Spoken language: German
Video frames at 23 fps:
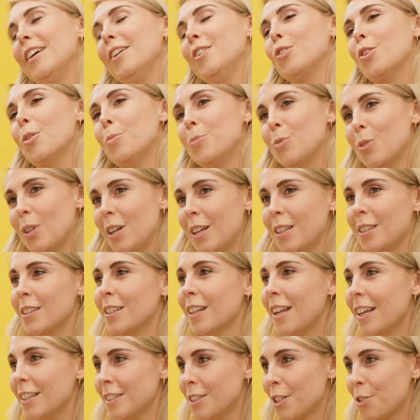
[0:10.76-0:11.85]
Ich komme so
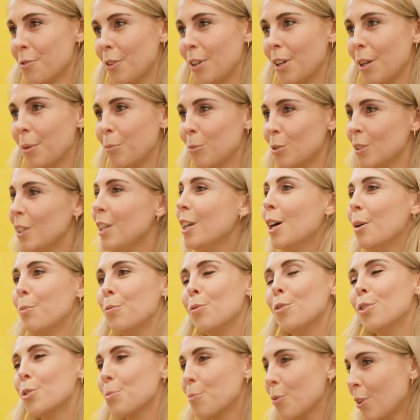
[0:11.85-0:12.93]
ganz klassisch von der Musik,
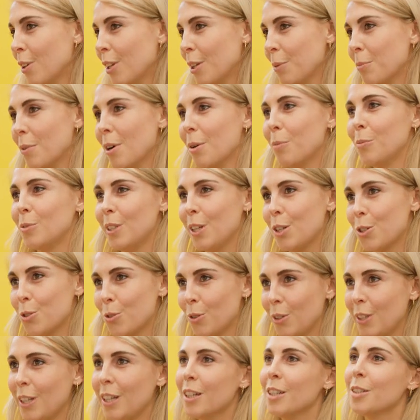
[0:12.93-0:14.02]
habe ursprünglich mal Musik
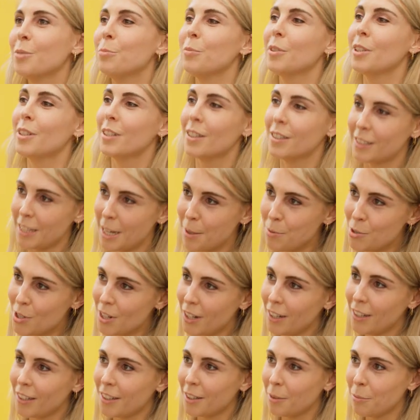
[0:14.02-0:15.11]
studiert, mich dann
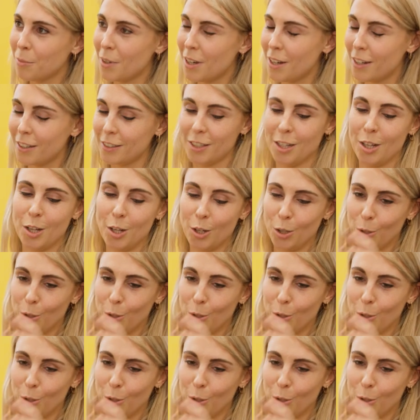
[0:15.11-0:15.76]
selbstständig gemacht,